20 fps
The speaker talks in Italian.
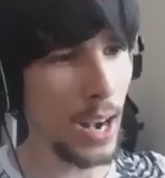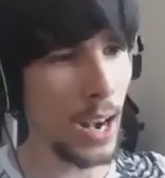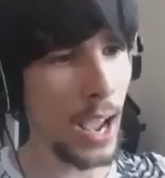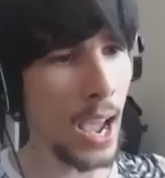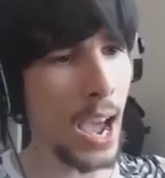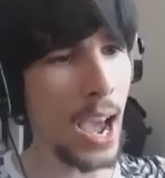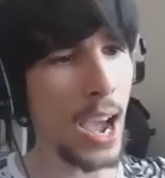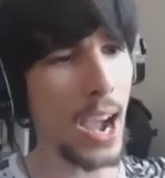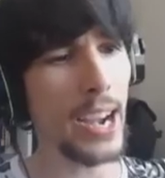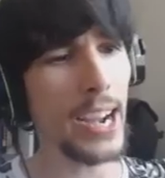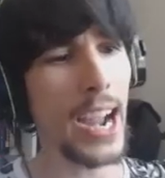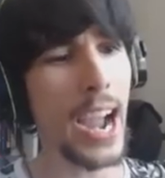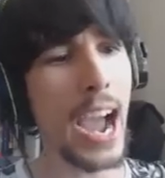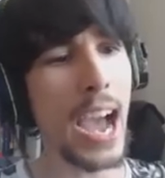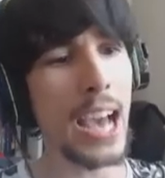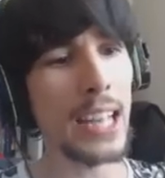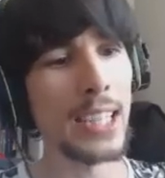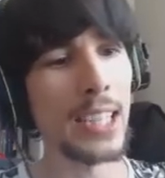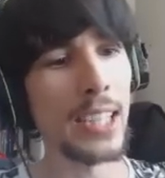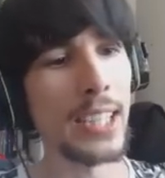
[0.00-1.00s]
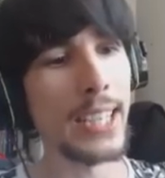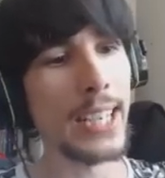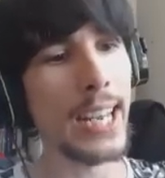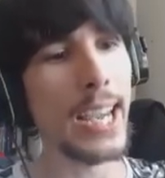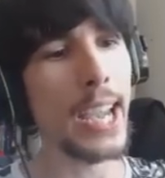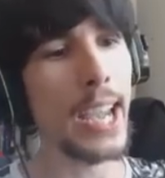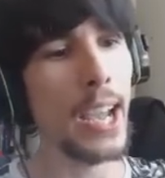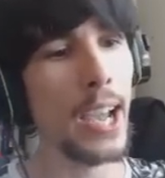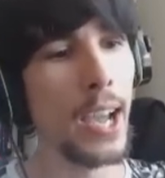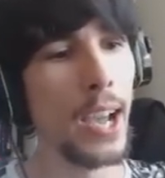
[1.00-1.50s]
Ah,
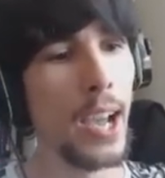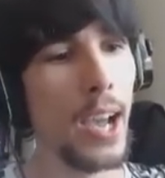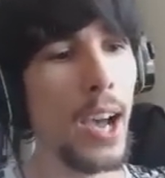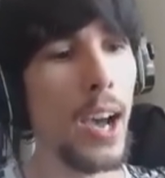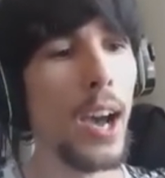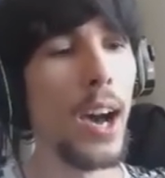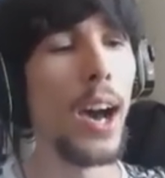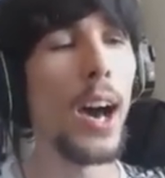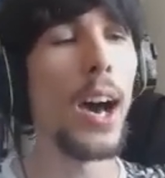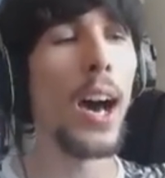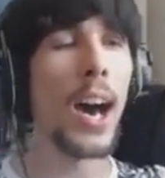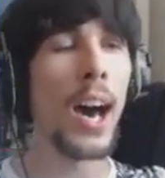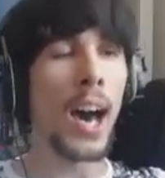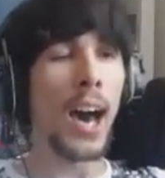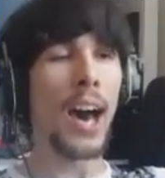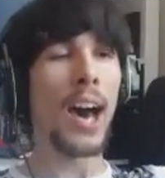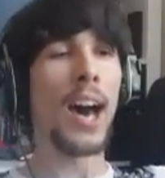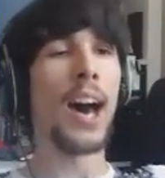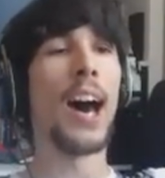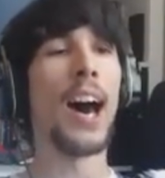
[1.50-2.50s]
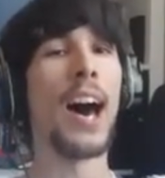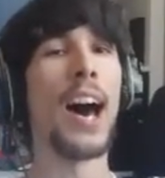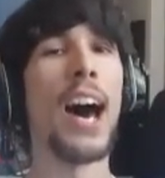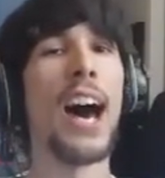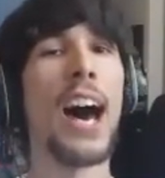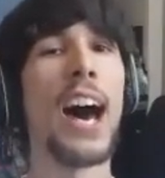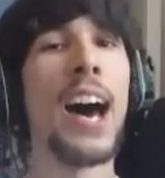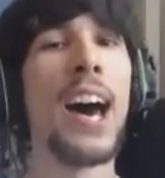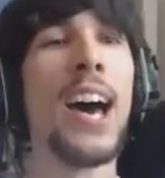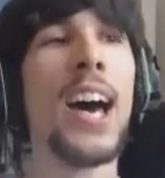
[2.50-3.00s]
ragazzi!
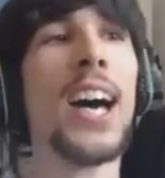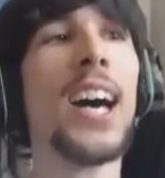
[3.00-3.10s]
Ah!